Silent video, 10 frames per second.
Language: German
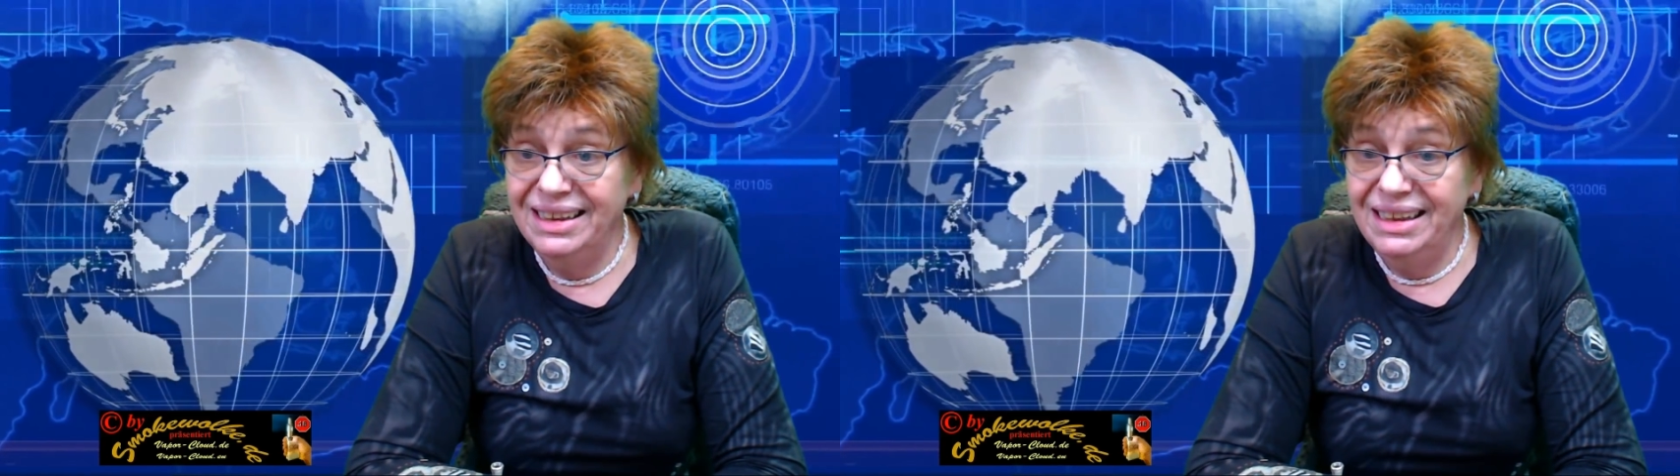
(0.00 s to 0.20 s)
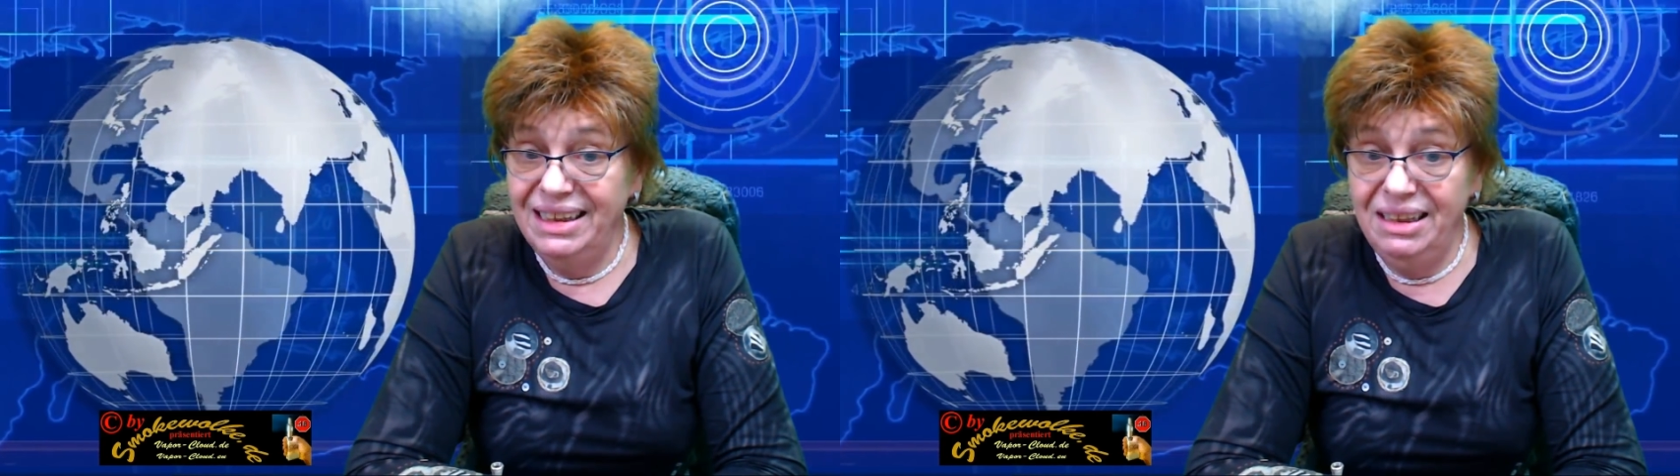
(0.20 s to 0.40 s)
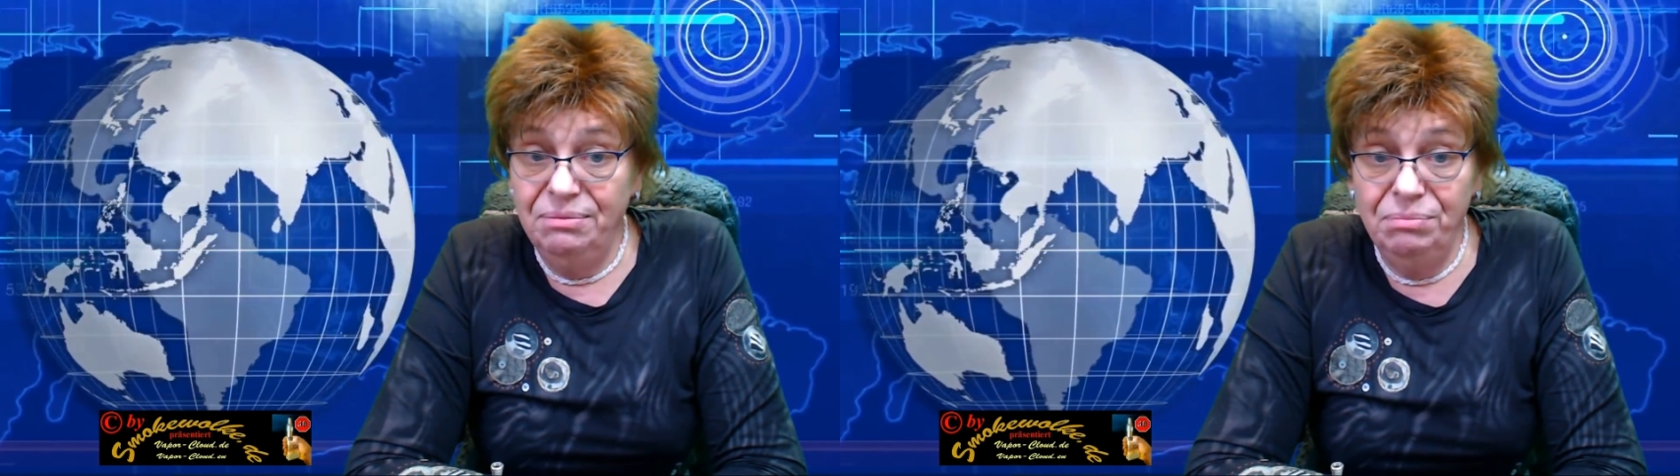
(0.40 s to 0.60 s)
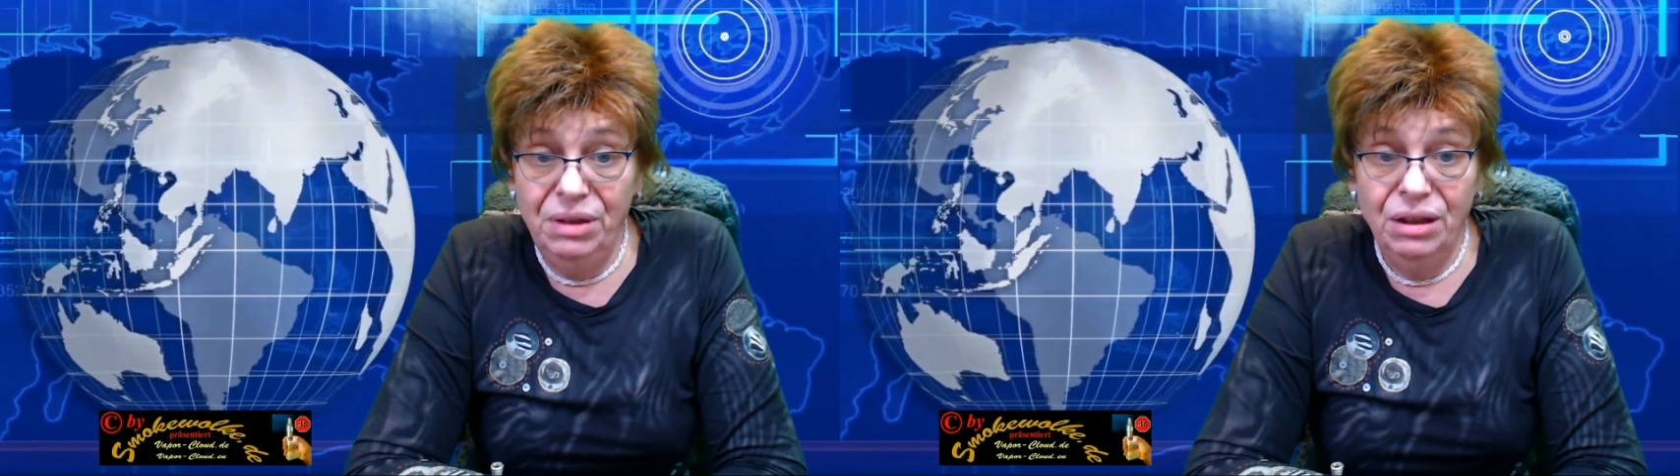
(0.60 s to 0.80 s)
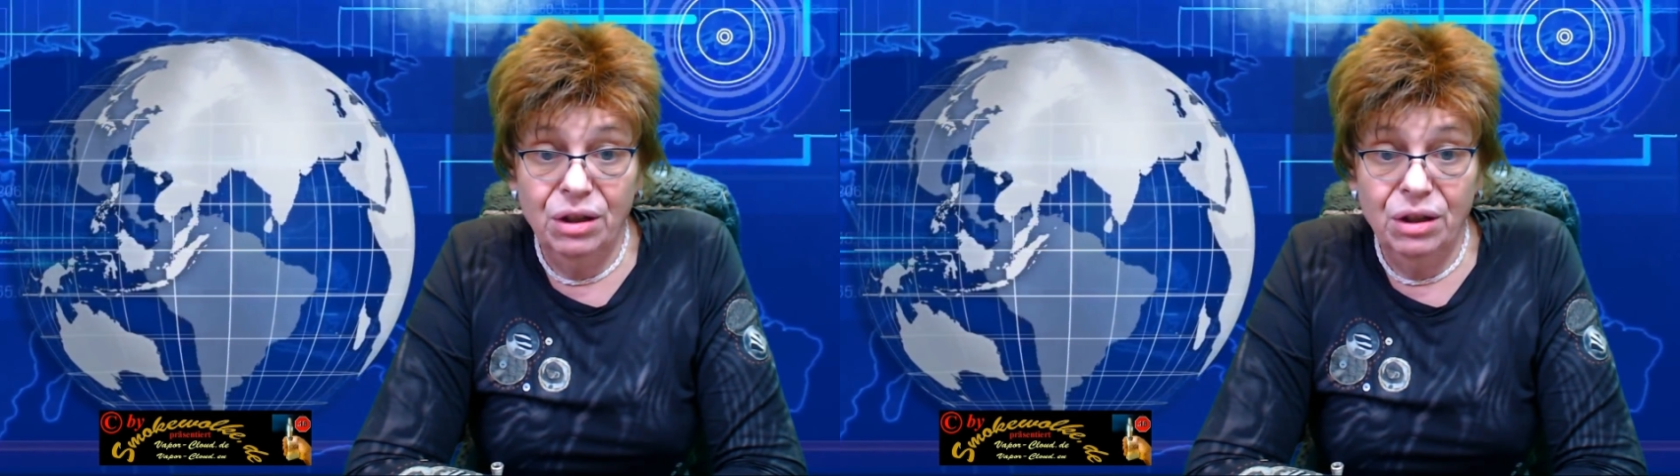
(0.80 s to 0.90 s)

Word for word: im